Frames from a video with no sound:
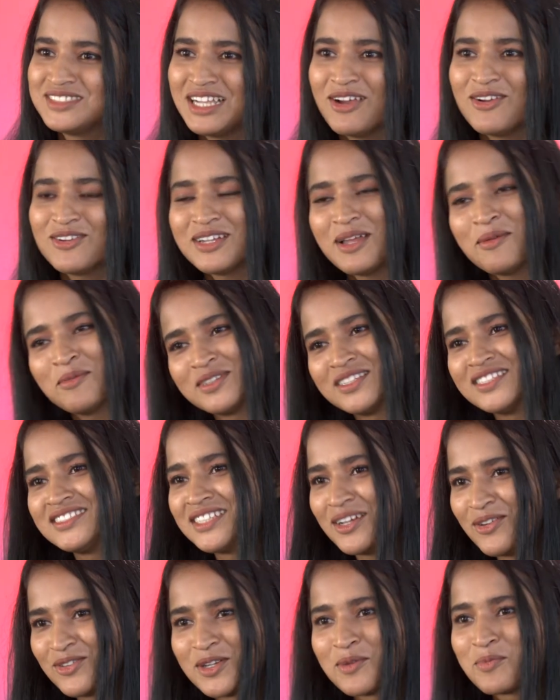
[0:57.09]
চাওয়াটা আমাদের
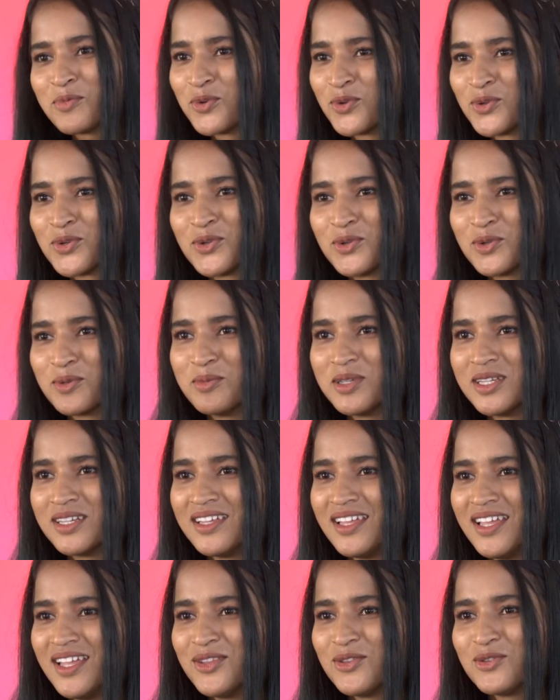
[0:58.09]
চাওয়াটা পূরণ করবে
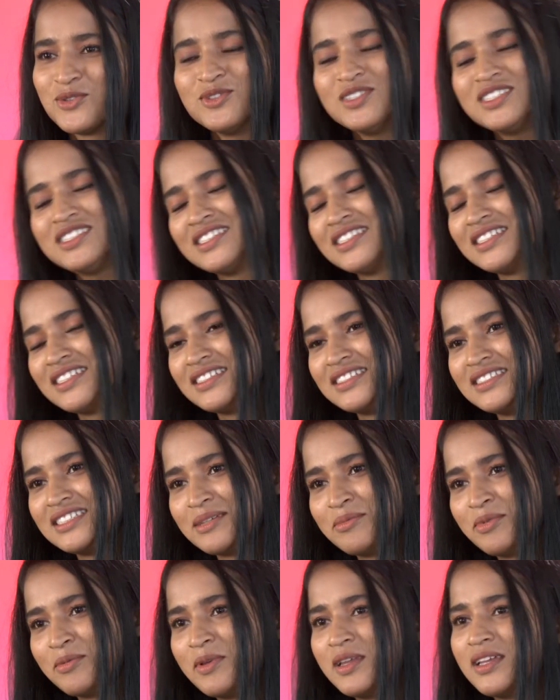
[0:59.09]
তো উনি যে
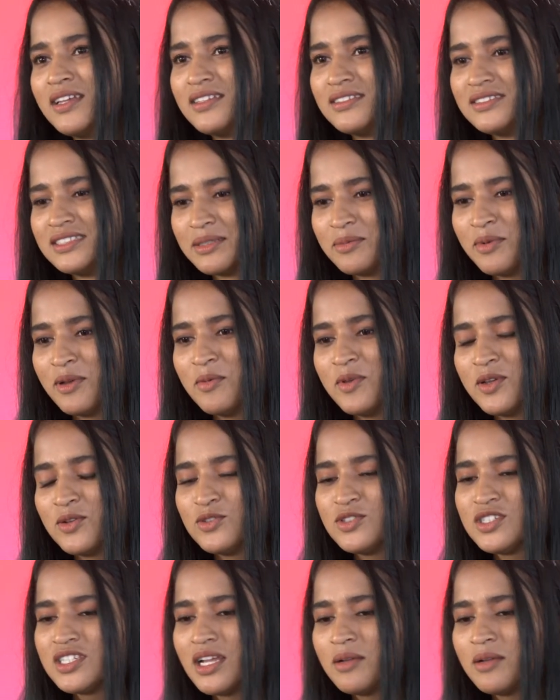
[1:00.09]
যেভাবে যেভাবে হচ্ছে